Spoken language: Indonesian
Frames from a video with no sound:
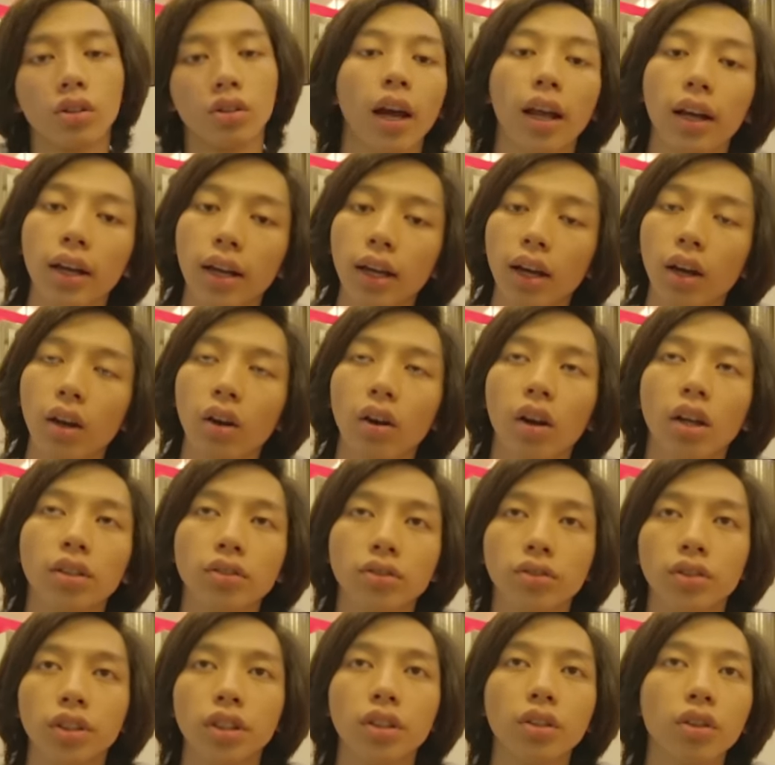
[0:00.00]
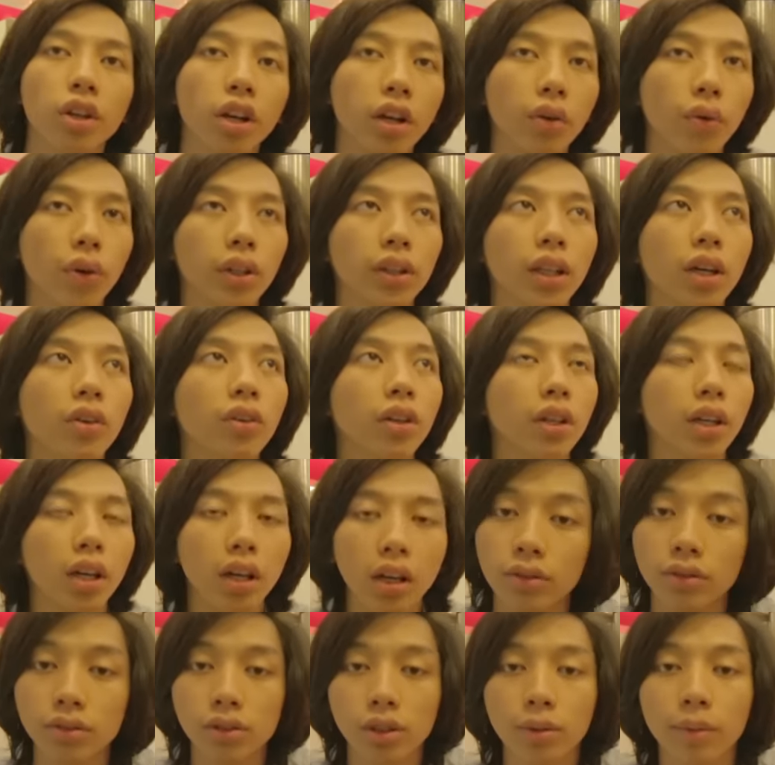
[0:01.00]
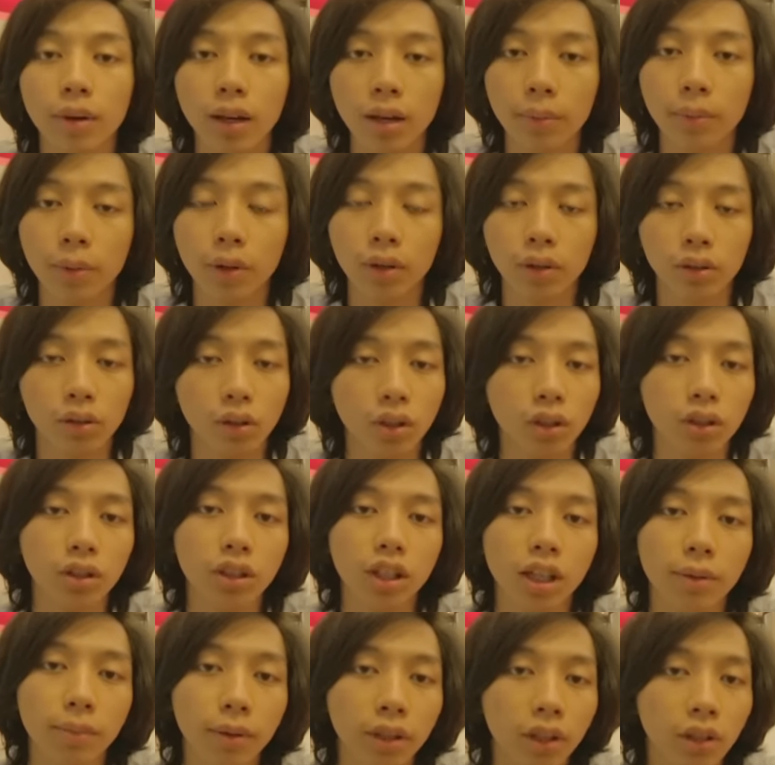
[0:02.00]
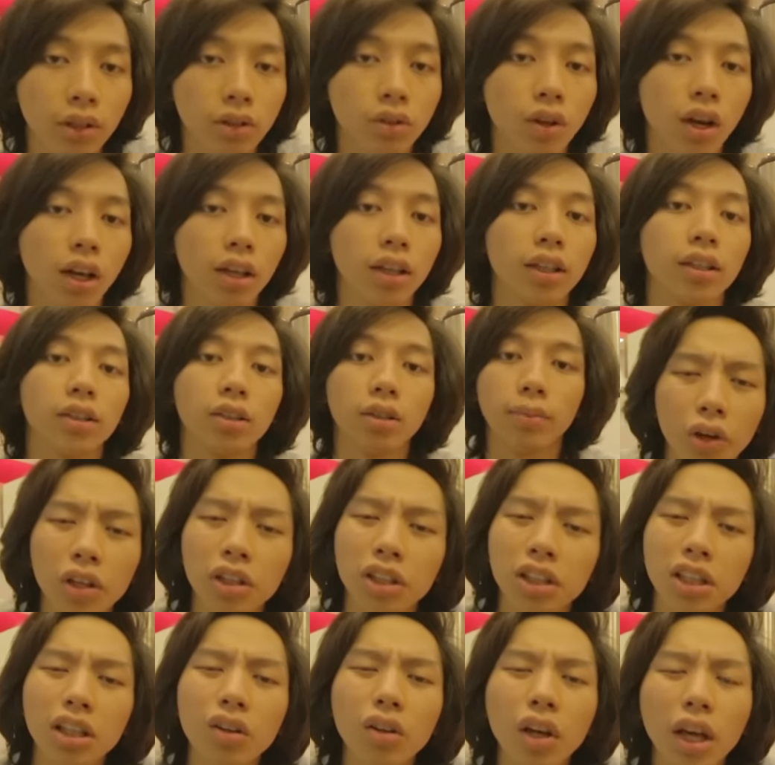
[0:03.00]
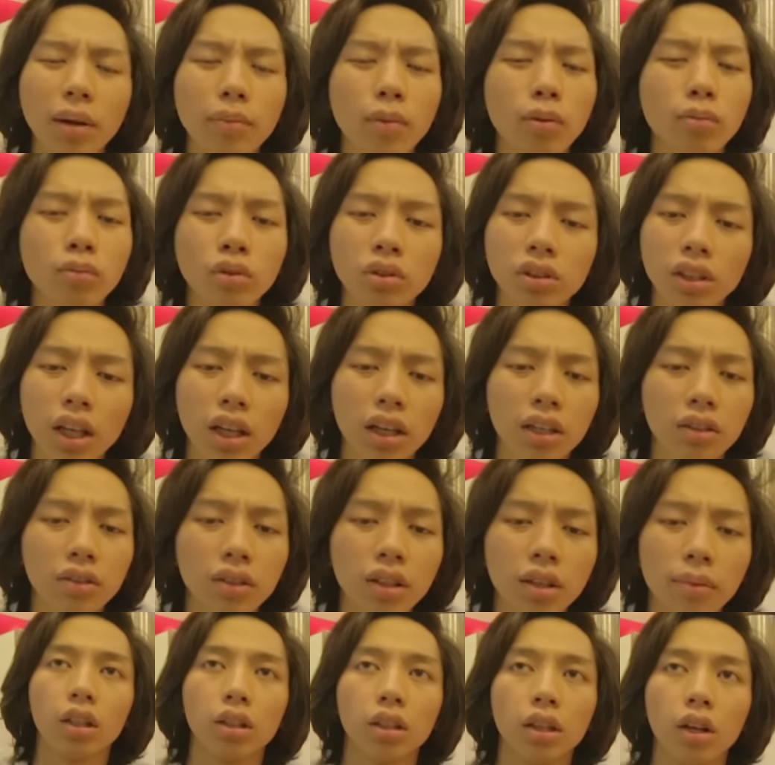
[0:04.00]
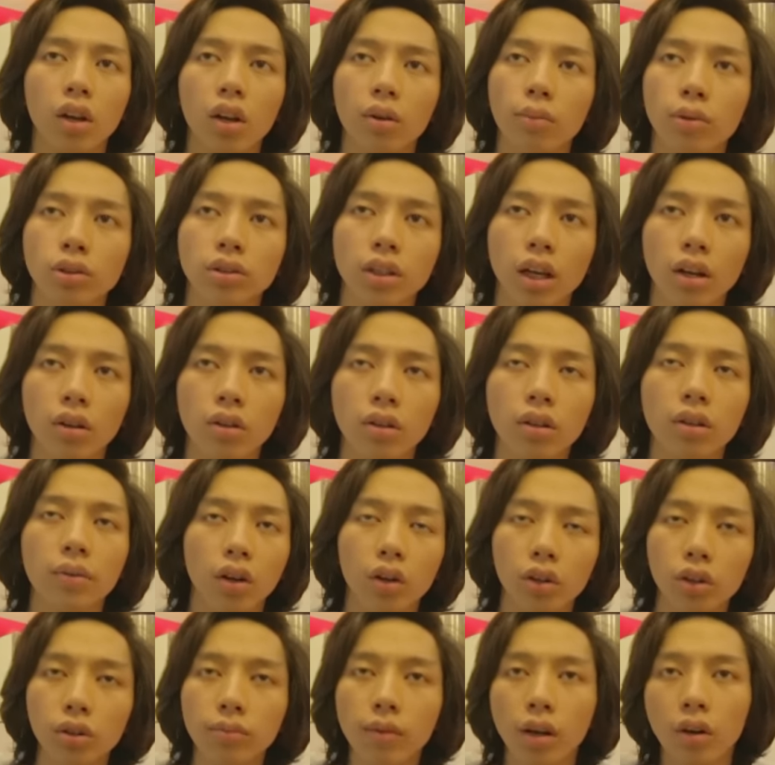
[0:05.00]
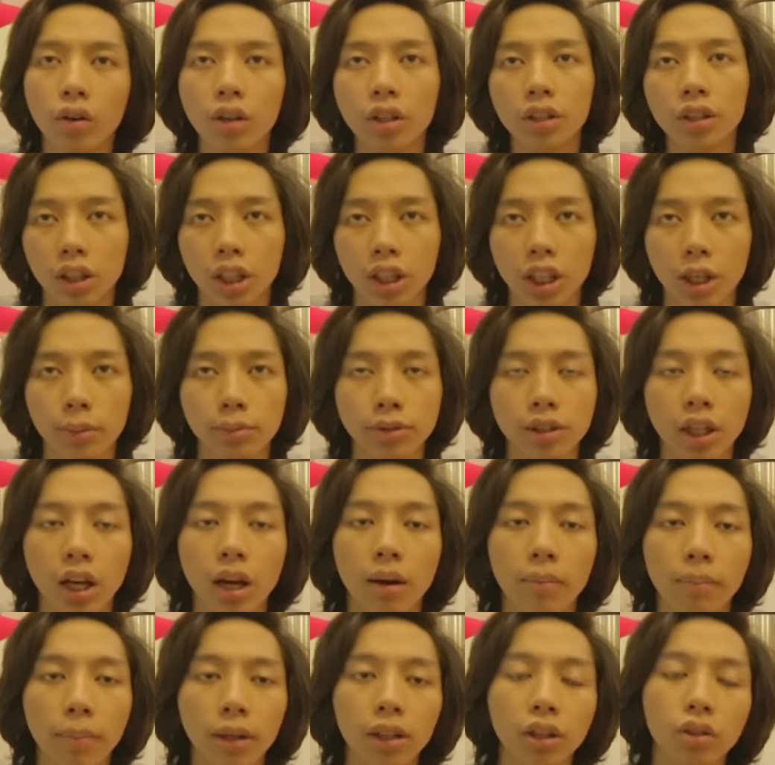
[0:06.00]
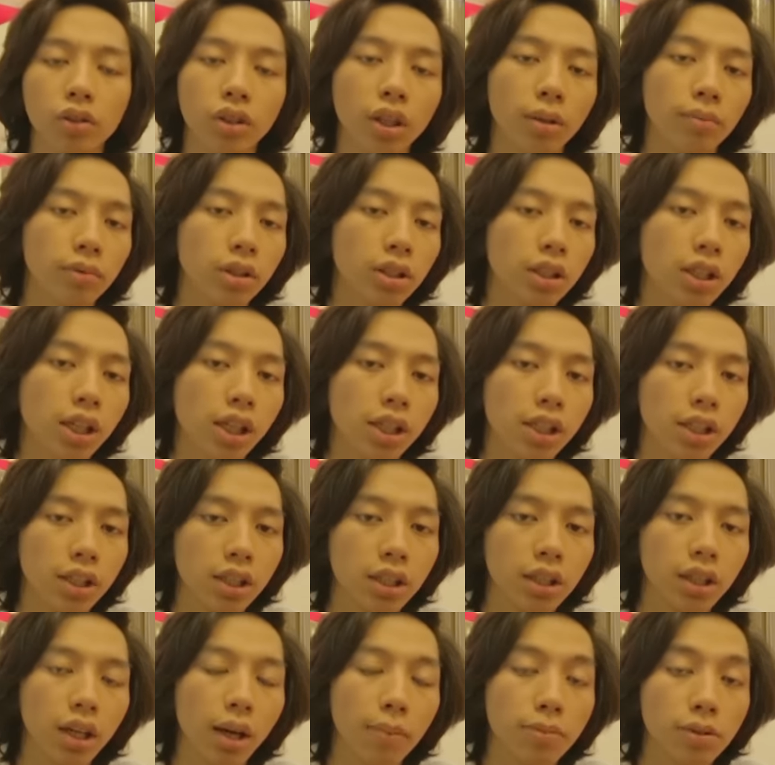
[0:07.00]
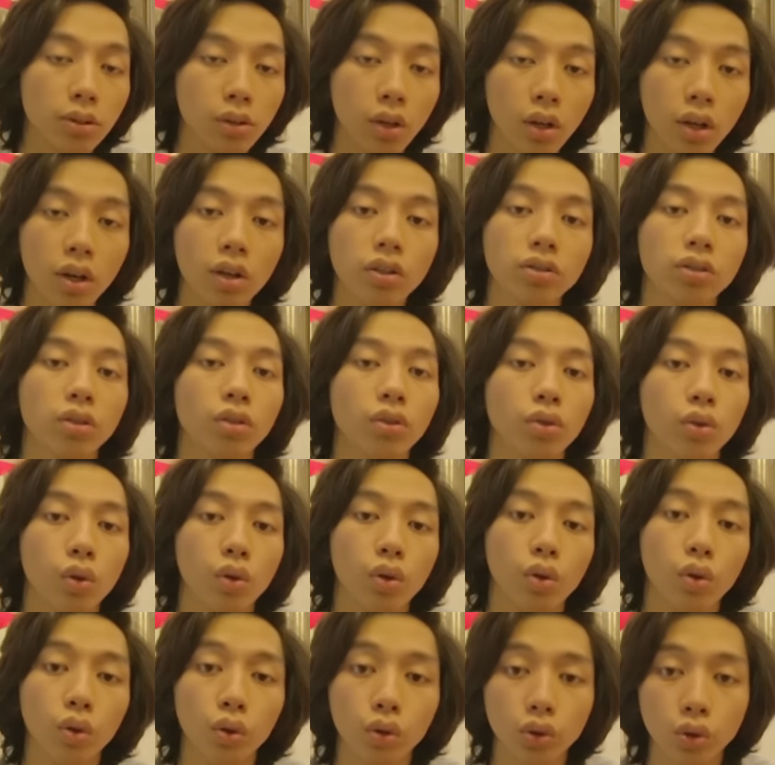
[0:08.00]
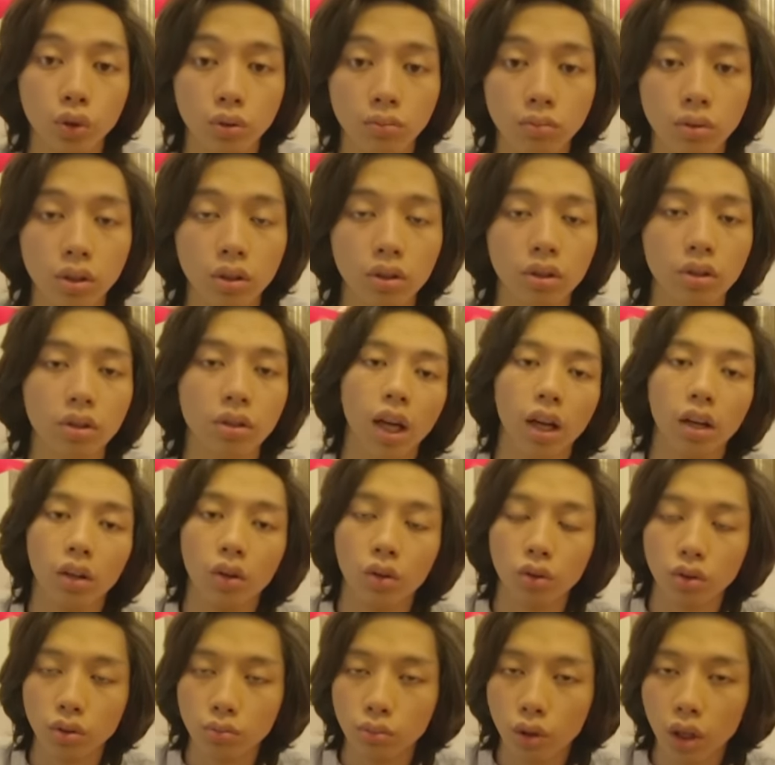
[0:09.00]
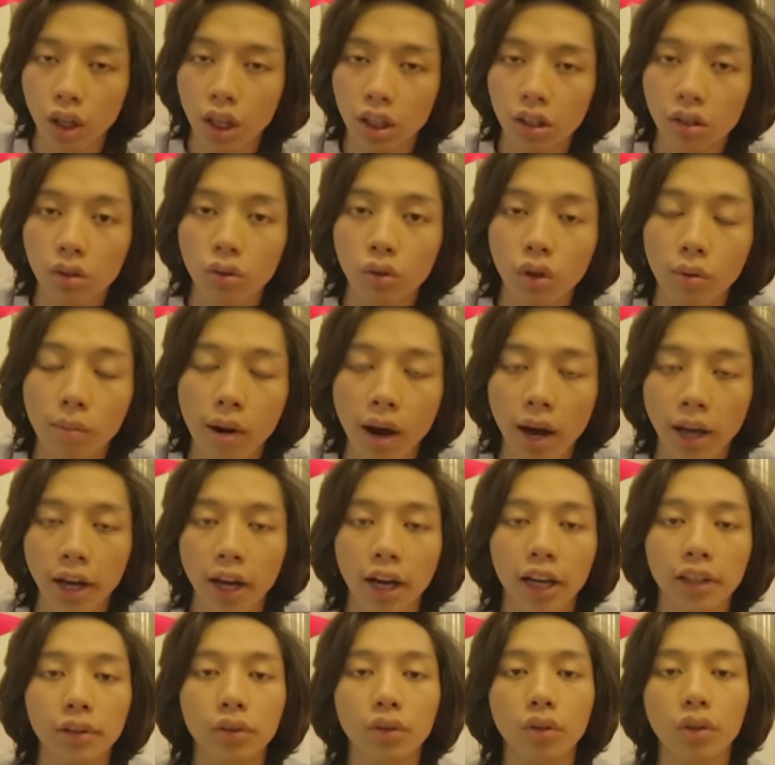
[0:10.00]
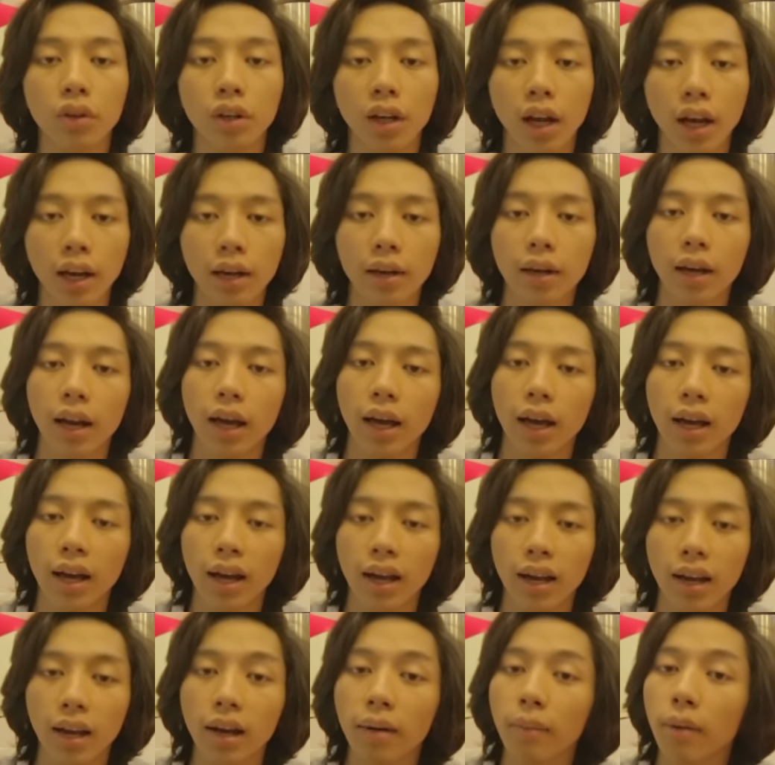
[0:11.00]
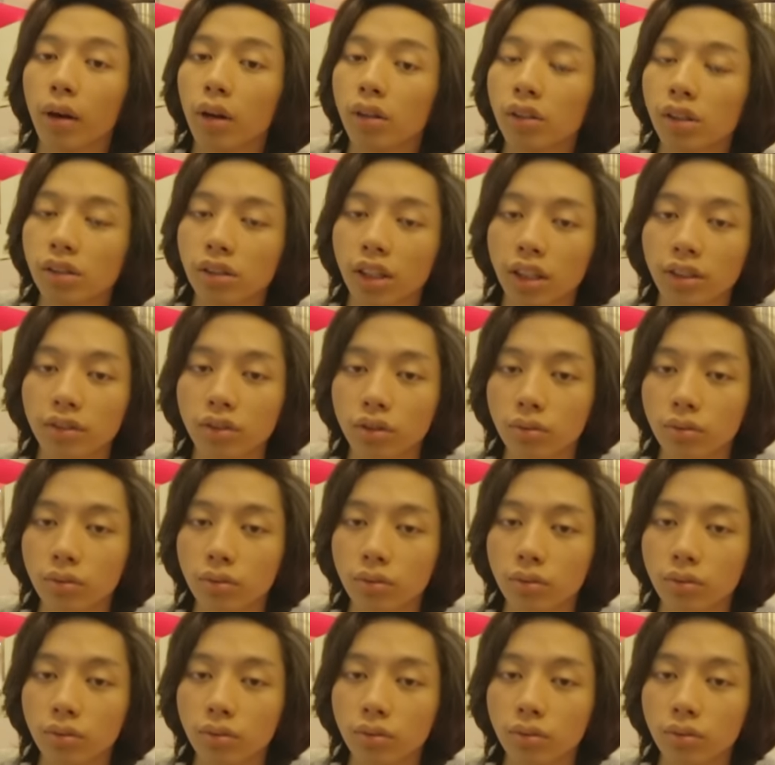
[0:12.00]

karena kalau langsung tidur yang gue tahu nih ya justru malah perut lo itu jadi bergejolak gitu pokoknya intinya lo kayak mau muntah gitu deh ketika lo mau sahur lo itu bangunnya sekitar jam setengah empat atau jam tiga jadi abis itu lo langsung nunggu subuh tuh nah nunggu subuh kan nanti nunggu makanannya turun kan nah baru selesai